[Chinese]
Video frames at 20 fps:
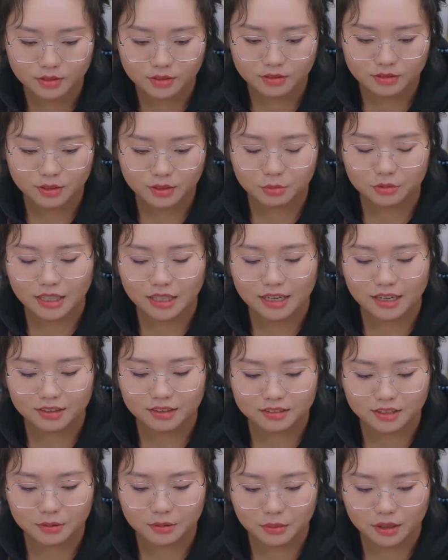你不打两
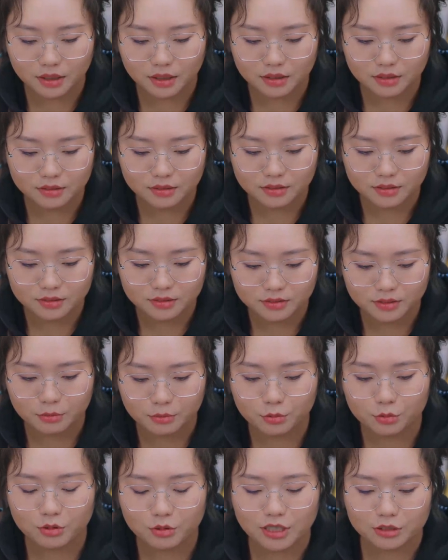个字吗？你
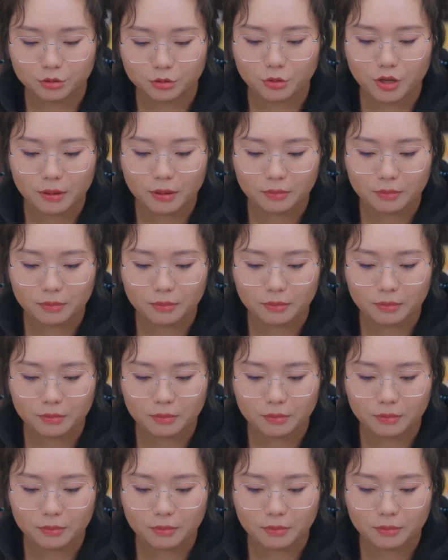不说两句话